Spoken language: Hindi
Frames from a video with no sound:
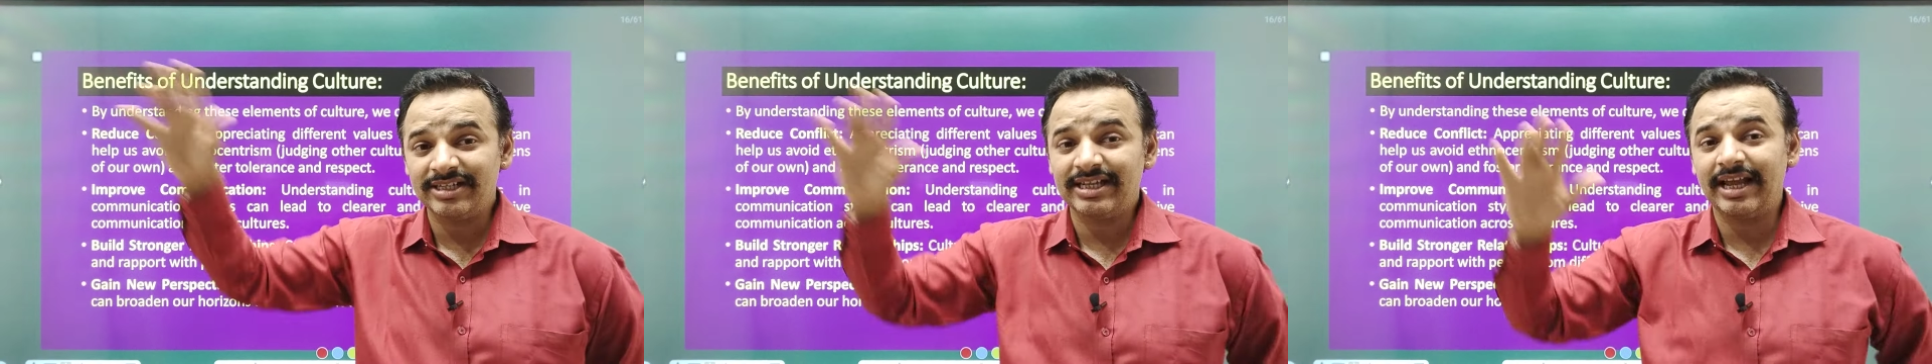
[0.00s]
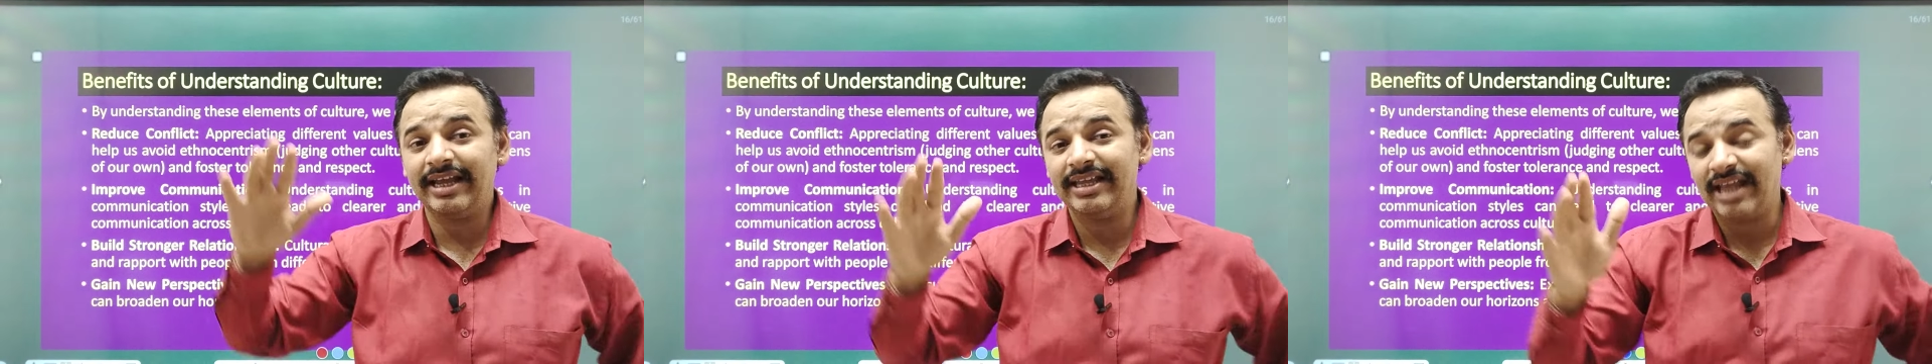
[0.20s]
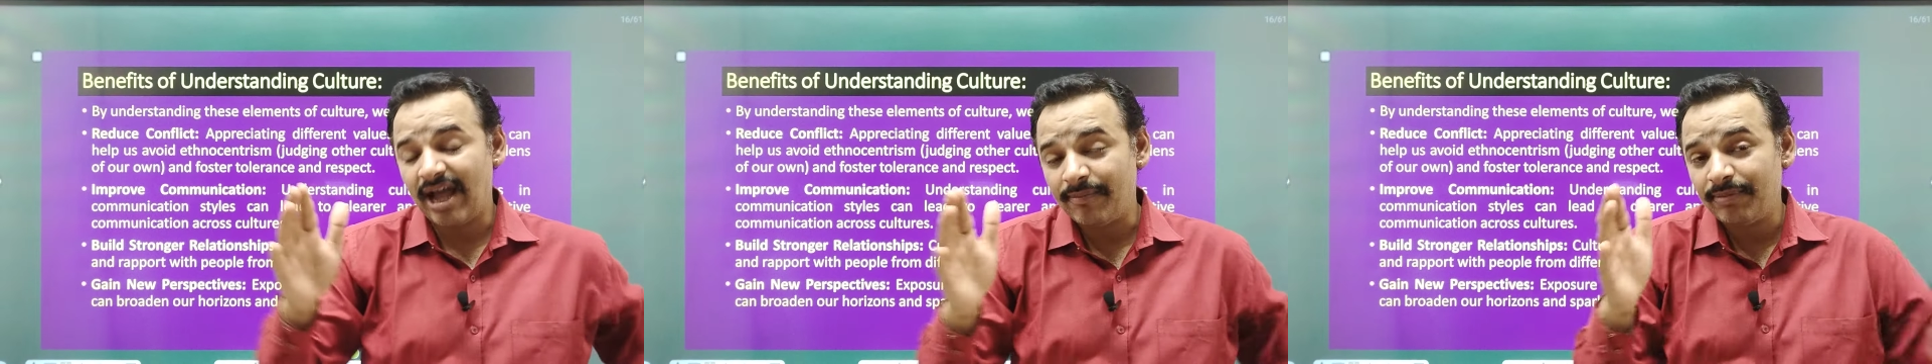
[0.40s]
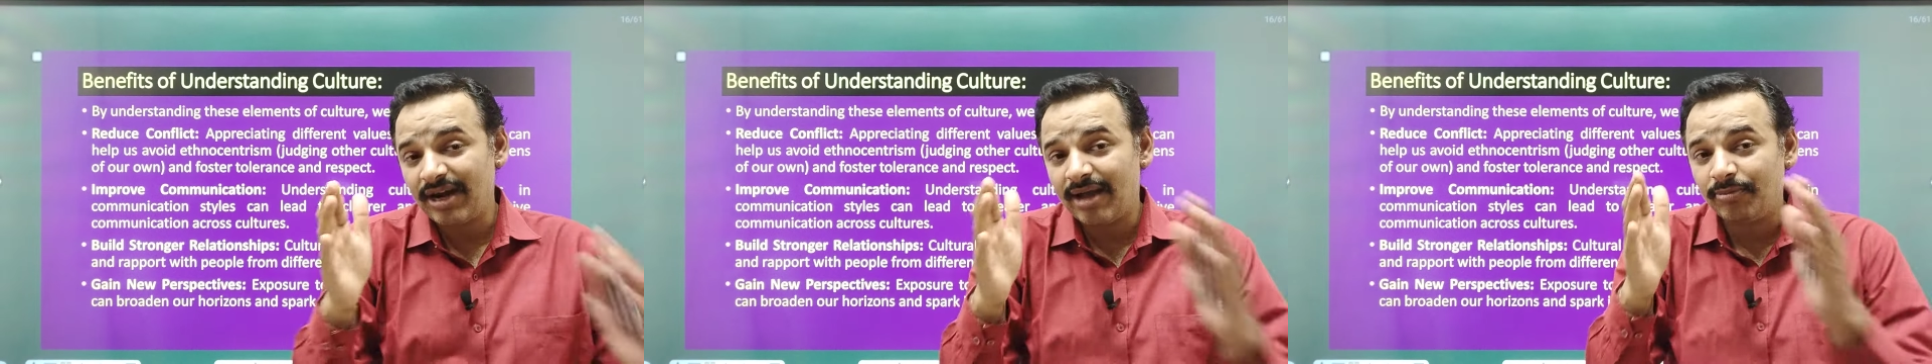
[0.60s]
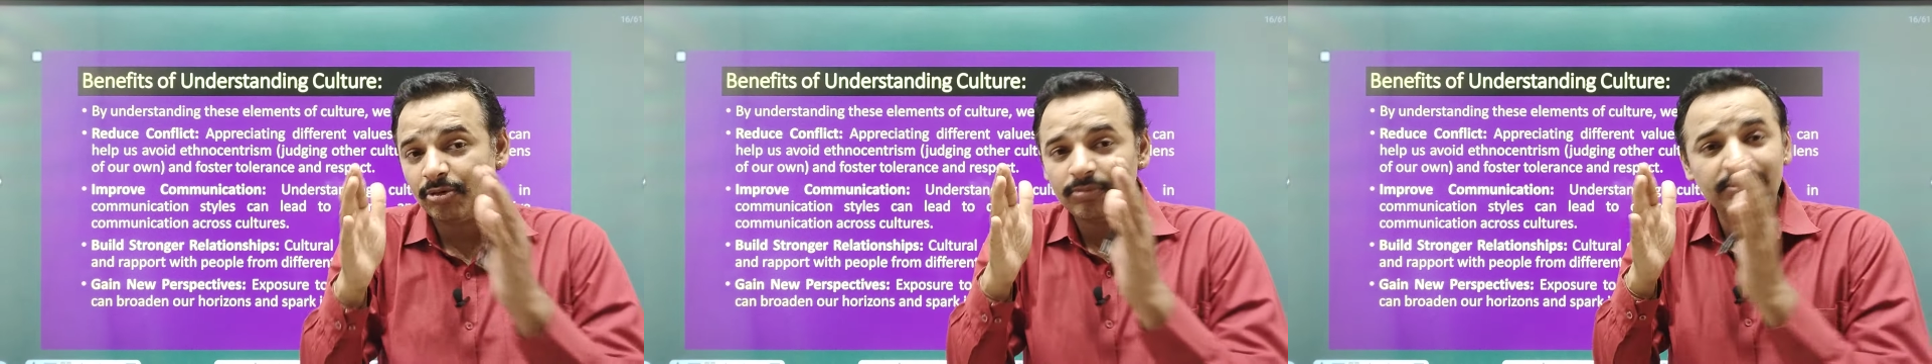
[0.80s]
बढ़ जाएंगे यहाँ
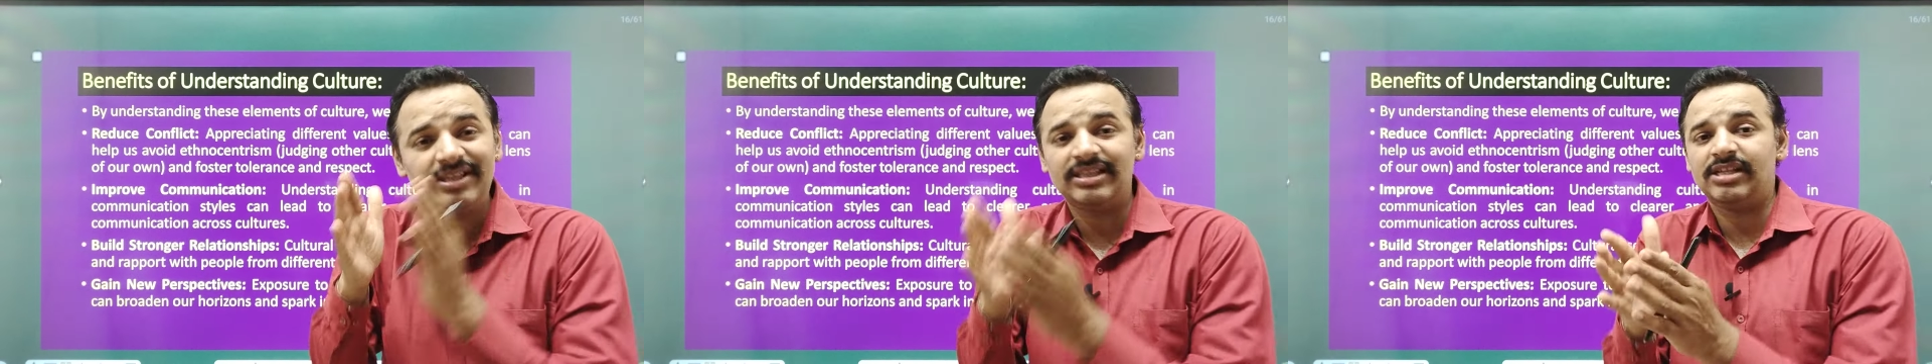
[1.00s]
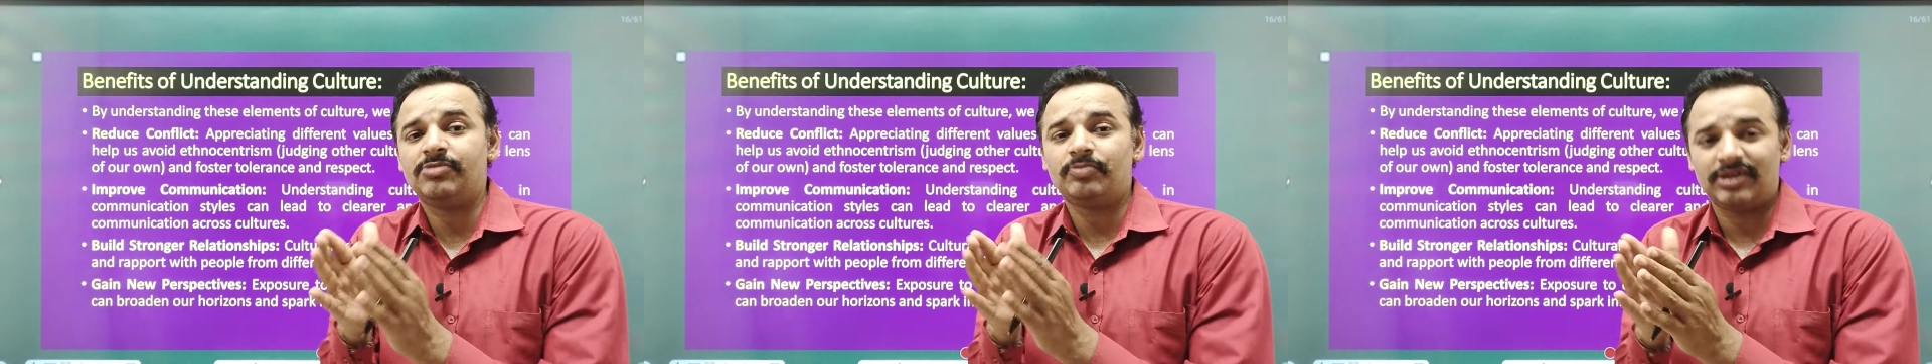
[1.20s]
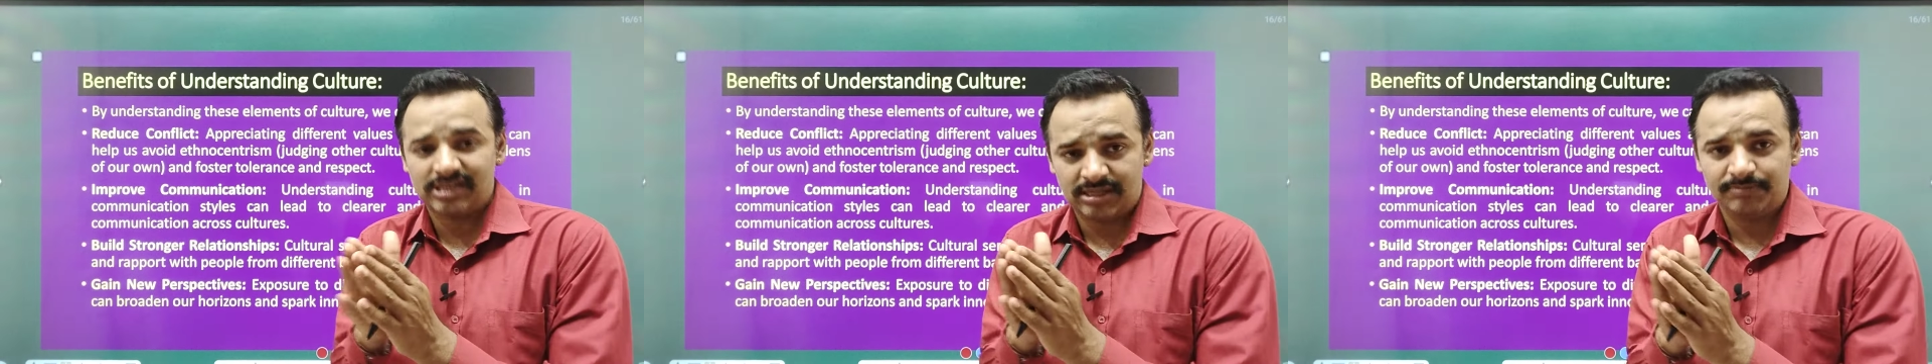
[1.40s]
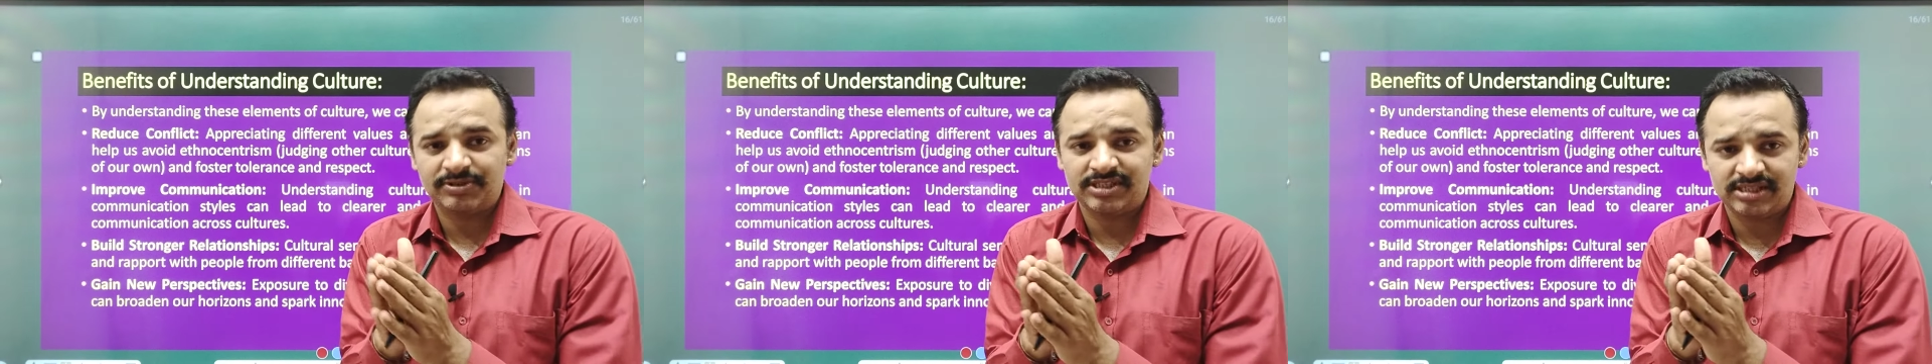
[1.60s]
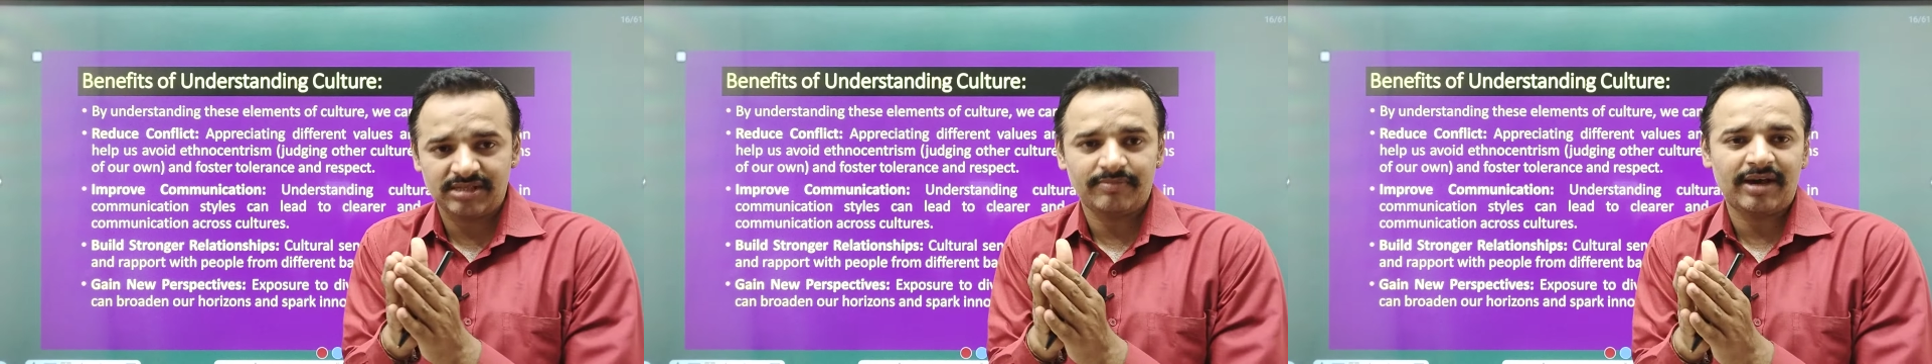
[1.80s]
पर आपको बिजनेस
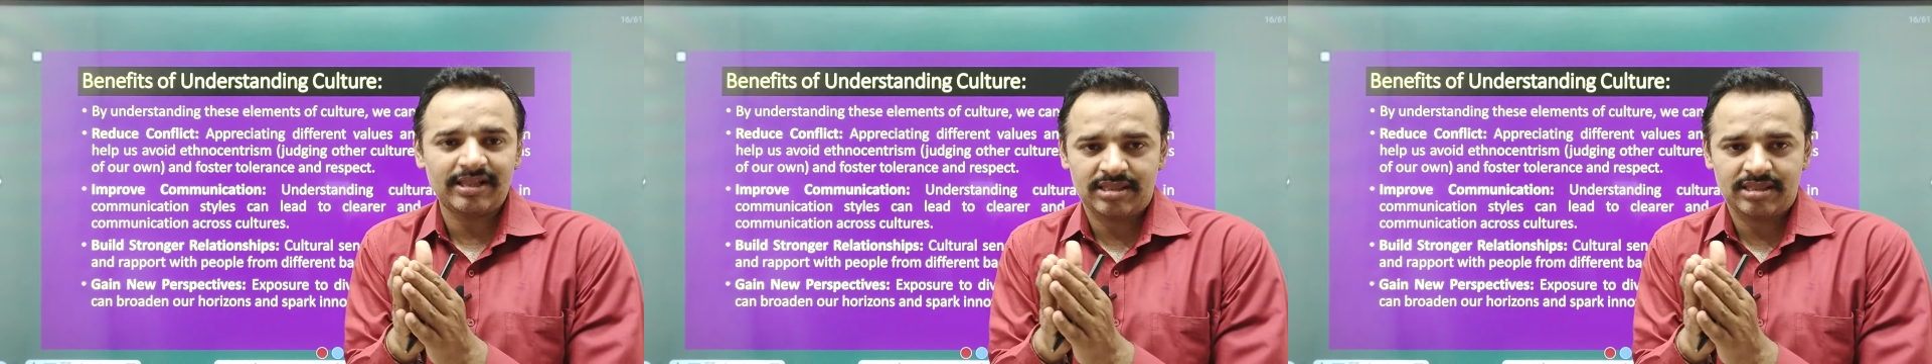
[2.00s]
परसेप्शन से